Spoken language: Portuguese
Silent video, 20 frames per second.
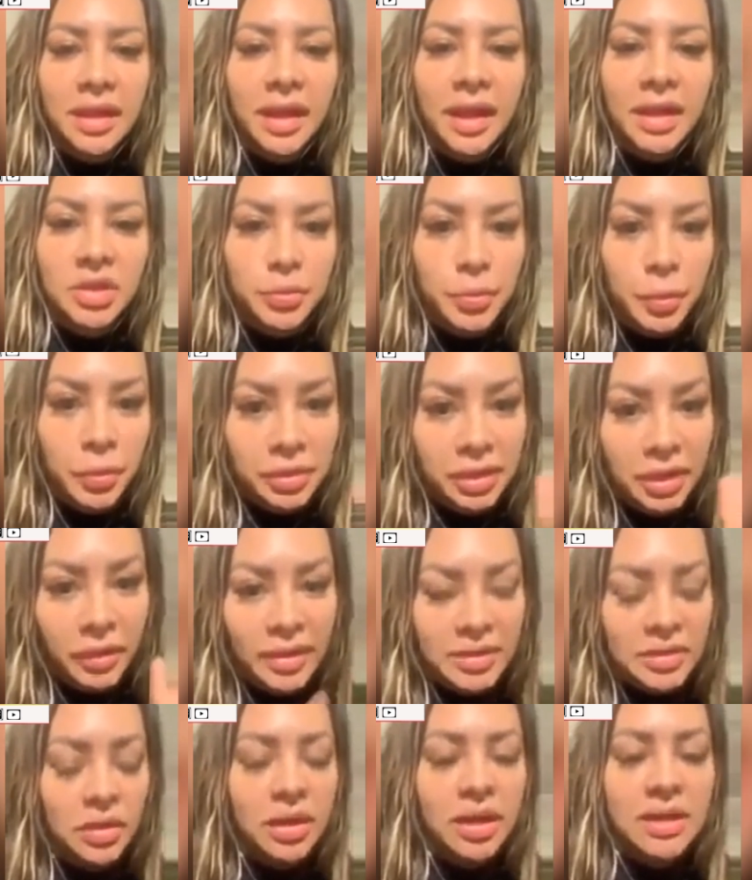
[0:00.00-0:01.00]
respondeu
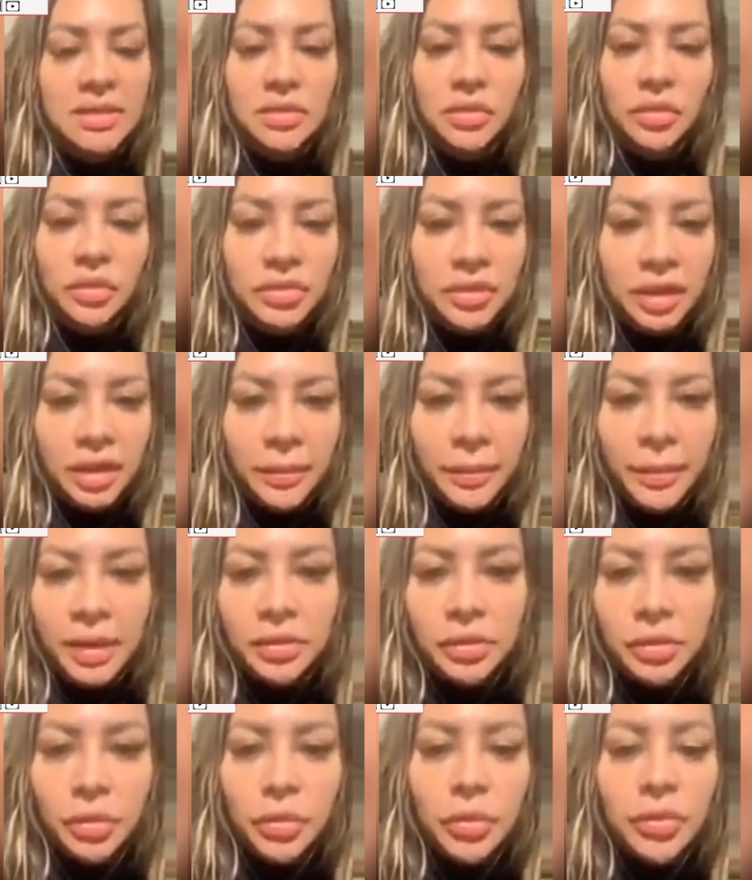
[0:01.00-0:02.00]
às orações da
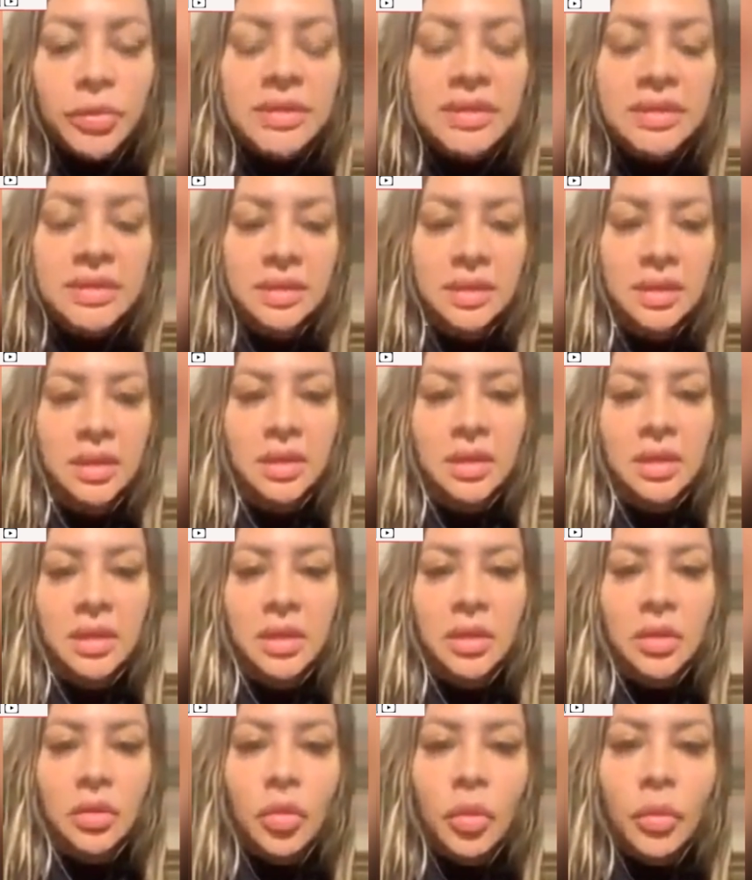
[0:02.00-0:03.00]
irmã Dulce,
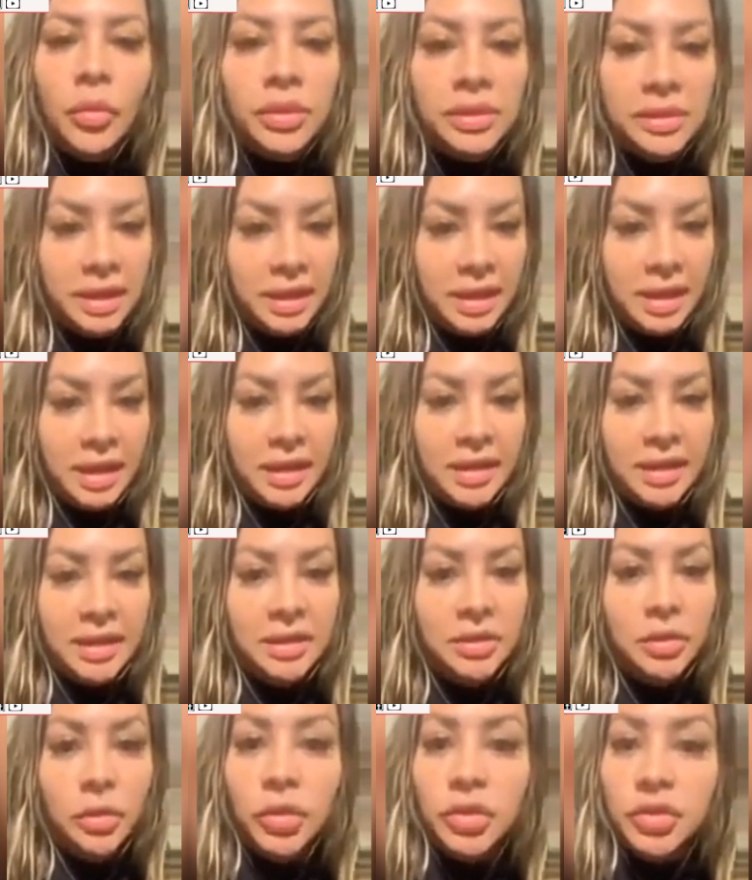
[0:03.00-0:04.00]
como tem
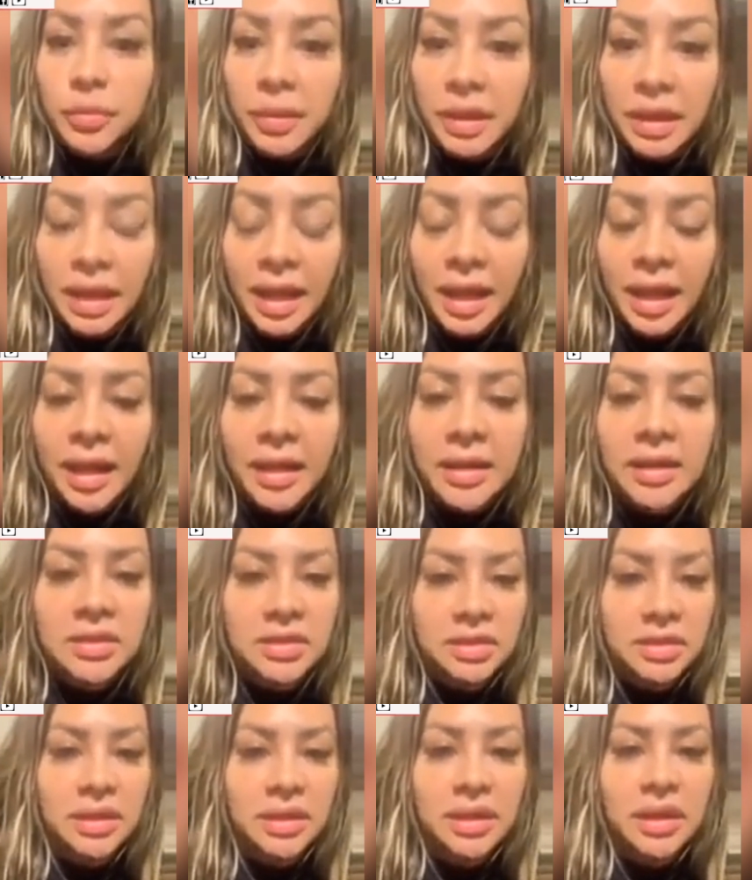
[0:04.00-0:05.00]
aí dois
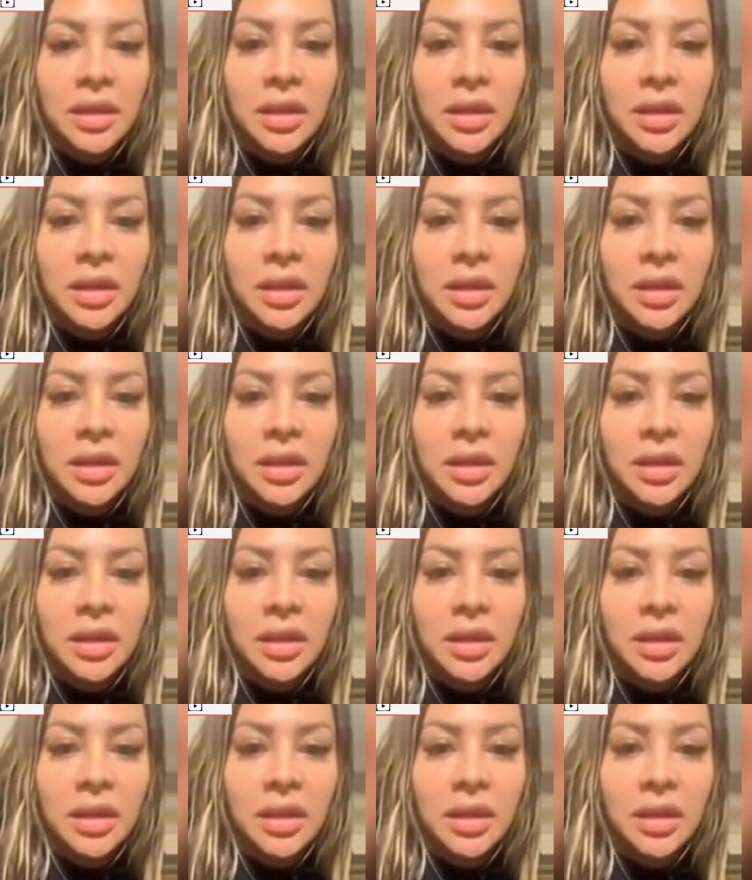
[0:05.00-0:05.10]
milagres.